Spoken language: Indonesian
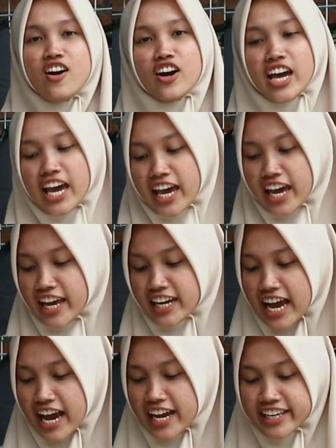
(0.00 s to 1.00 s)
oke
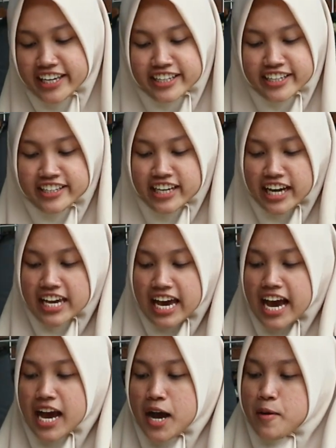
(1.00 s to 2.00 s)
nah ini dia ya